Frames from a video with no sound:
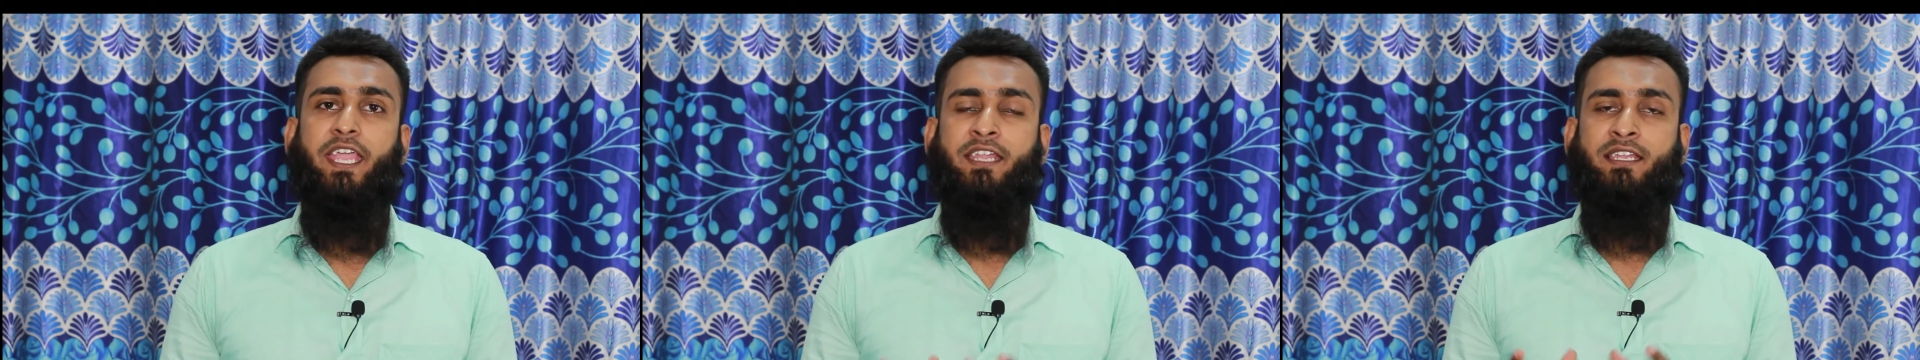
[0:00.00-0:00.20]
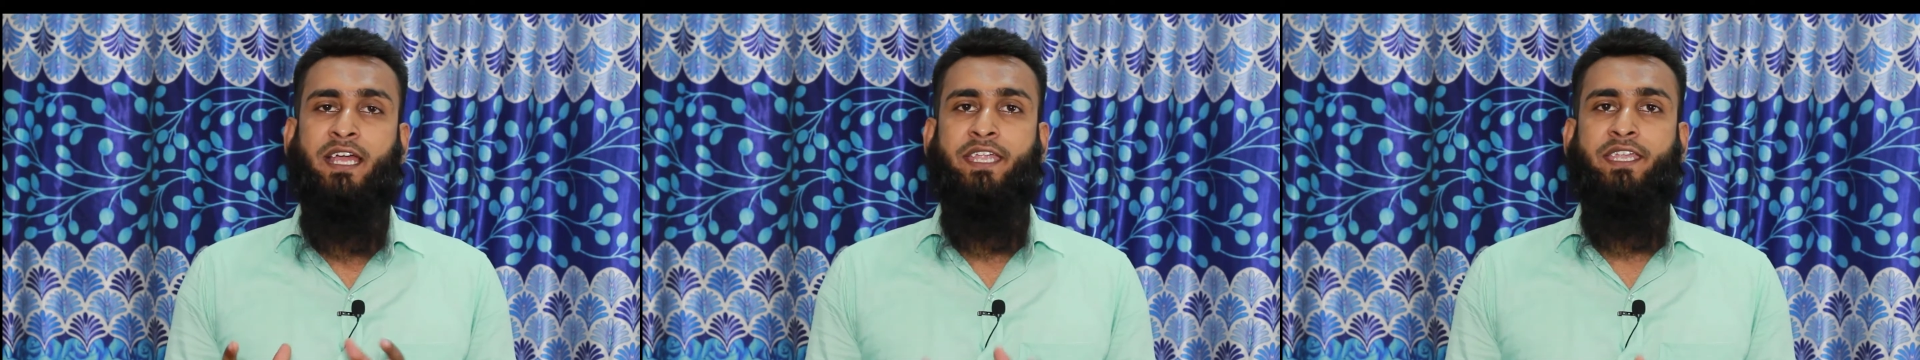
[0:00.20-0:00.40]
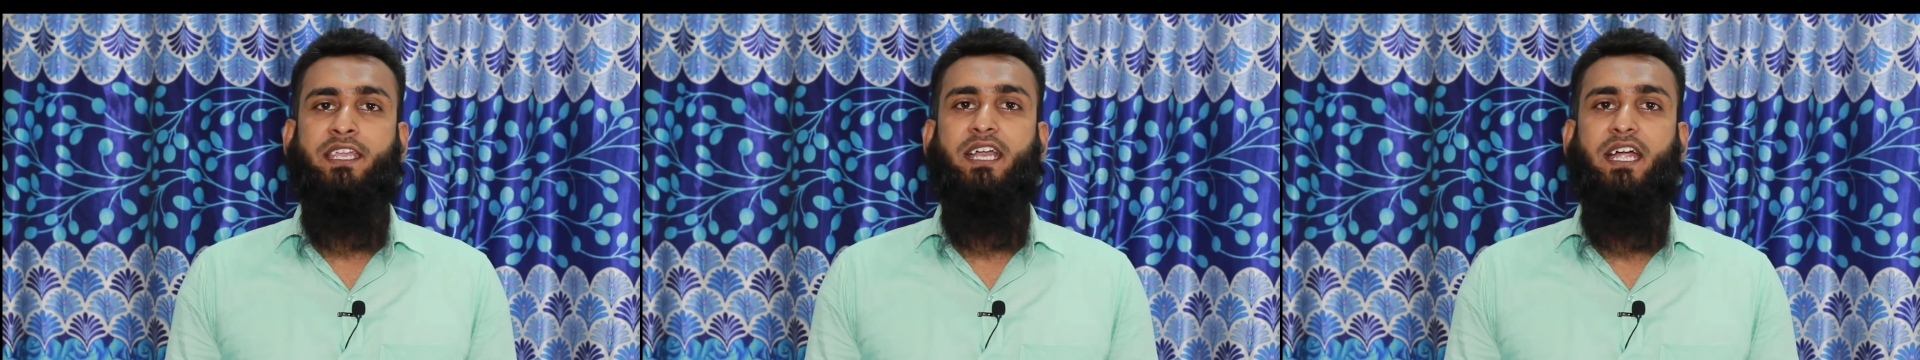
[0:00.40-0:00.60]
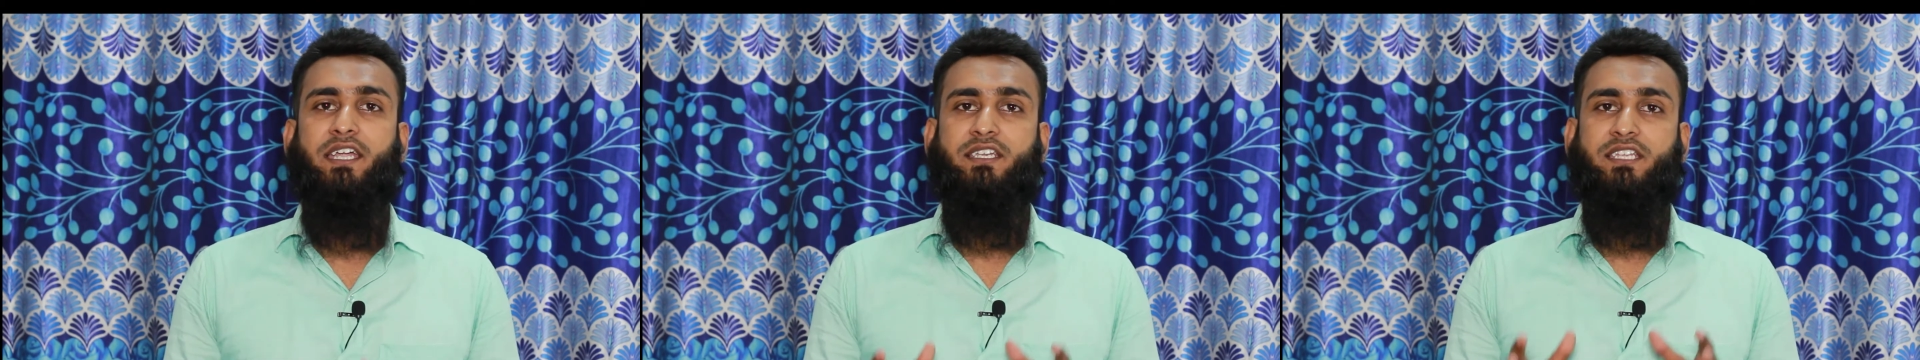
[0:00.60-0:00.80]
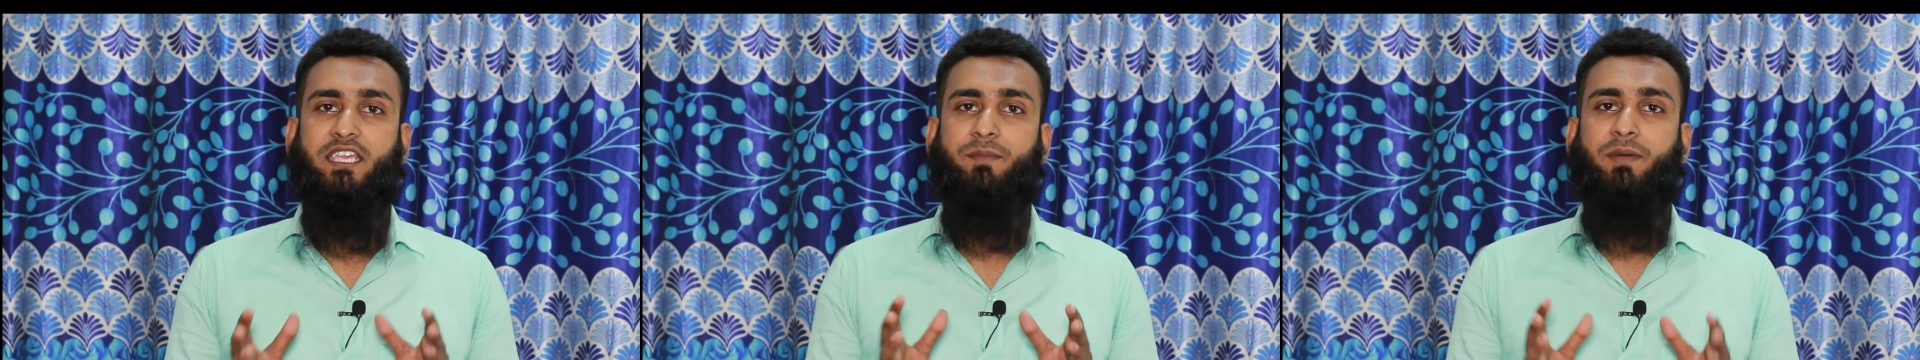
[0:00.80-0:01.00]
এনআইডি
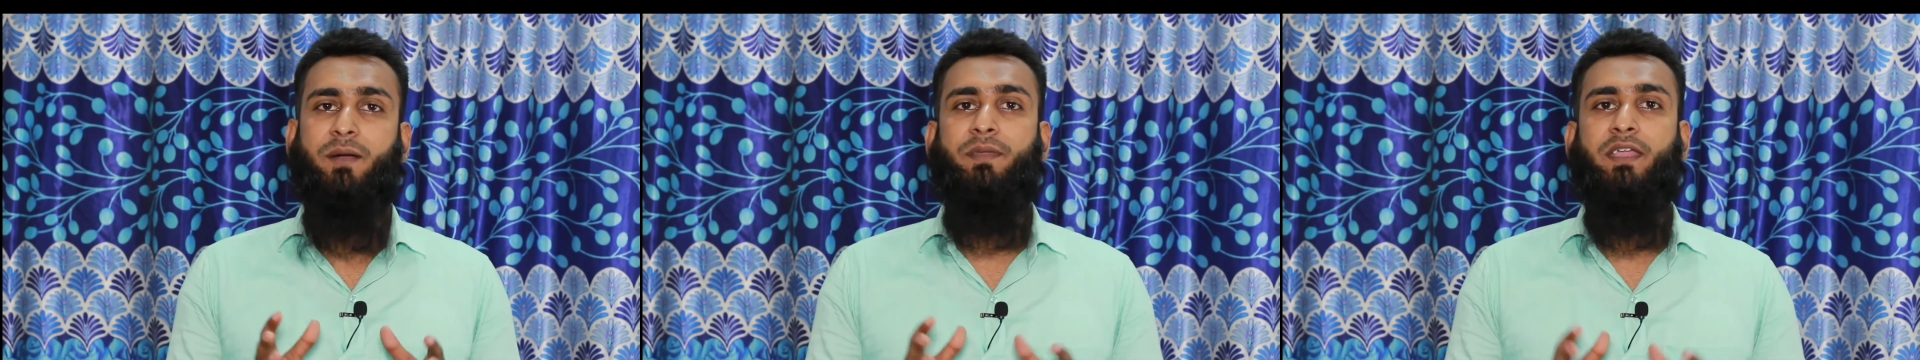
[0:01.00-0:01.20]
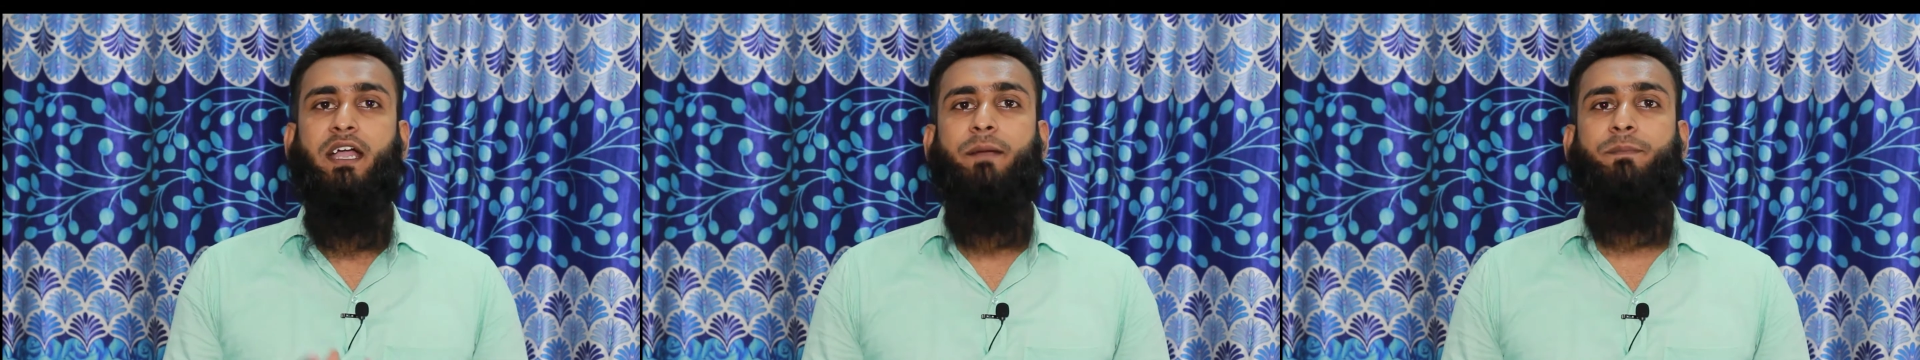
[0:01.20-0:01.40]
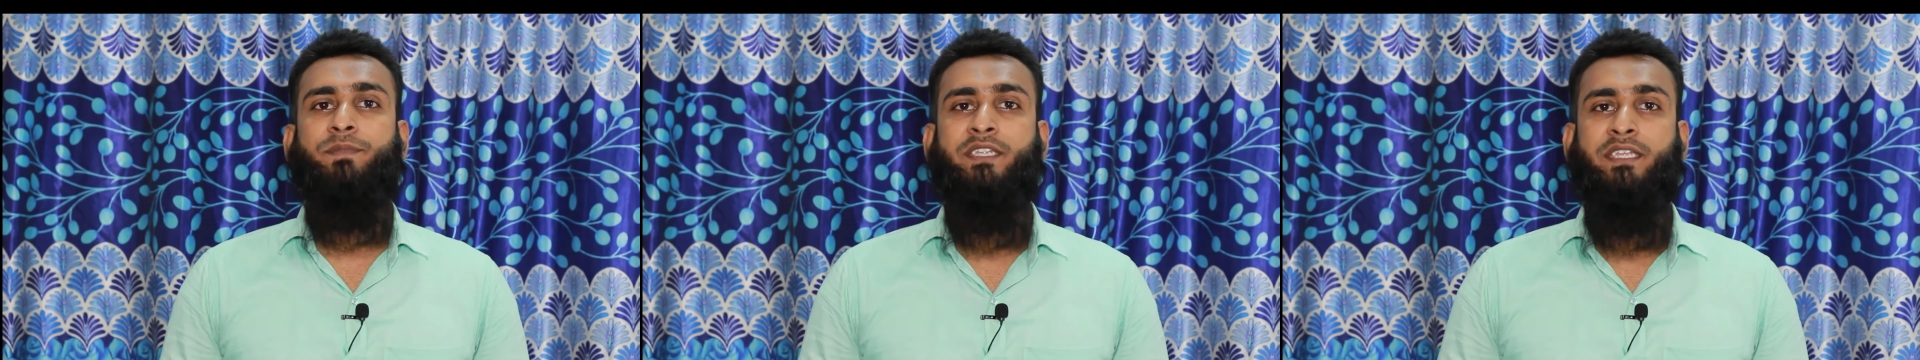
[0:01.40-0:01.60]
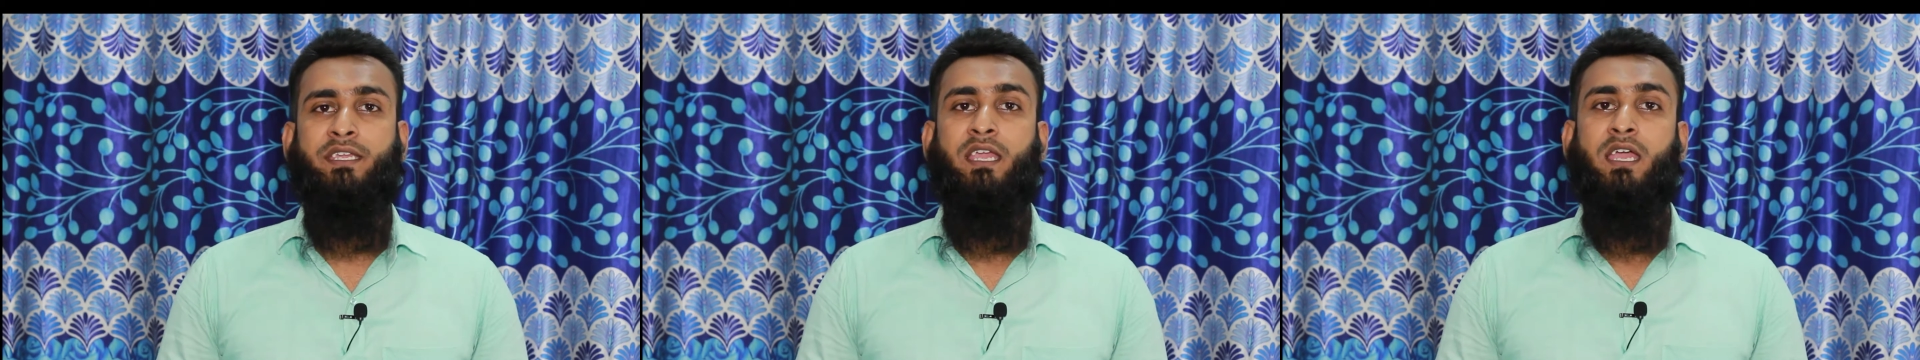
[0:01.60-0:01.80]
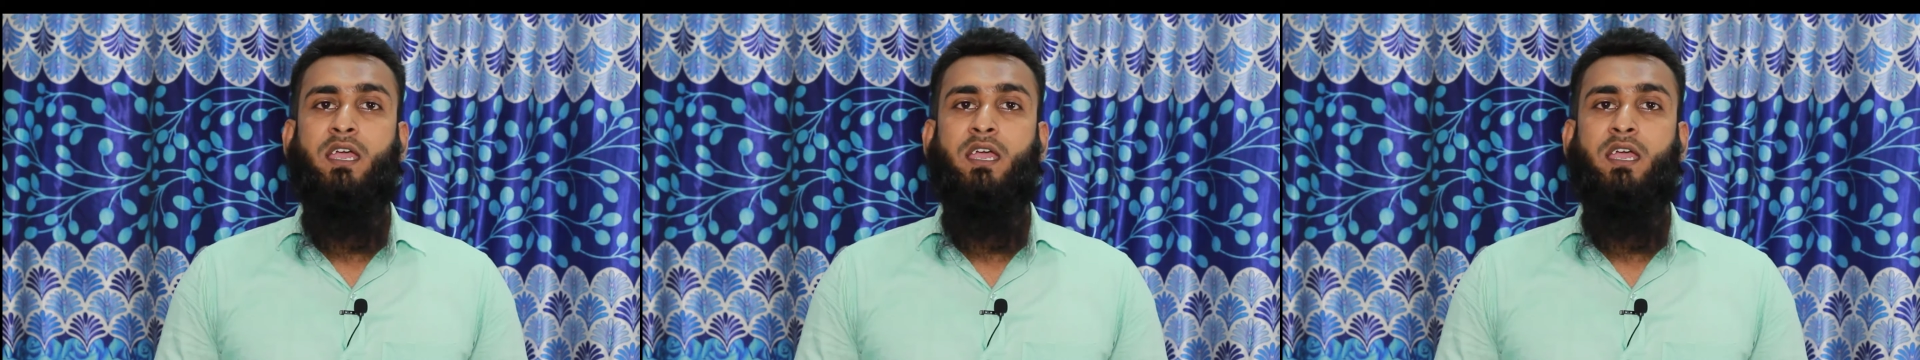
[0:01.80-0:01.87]
কার্ড কিভাবে আপনি